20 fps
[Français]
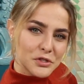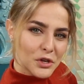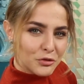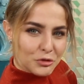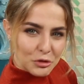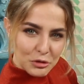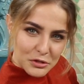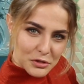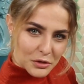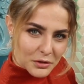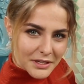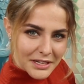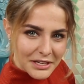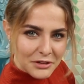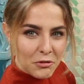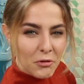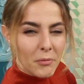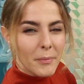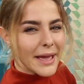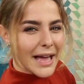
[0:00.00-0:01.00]
une sorte de
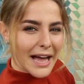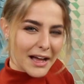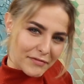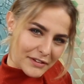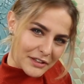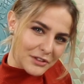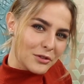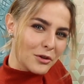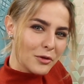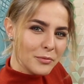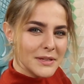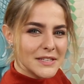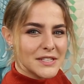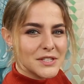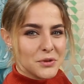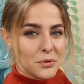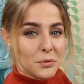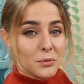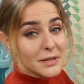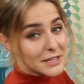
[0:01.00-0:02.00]
cendrillon, mais avec de
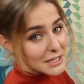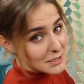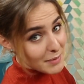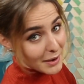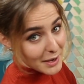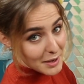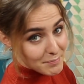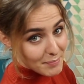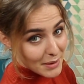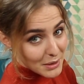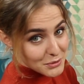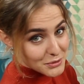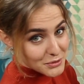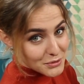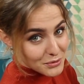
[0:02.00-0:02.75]
l'ambition et qui parlait pas aux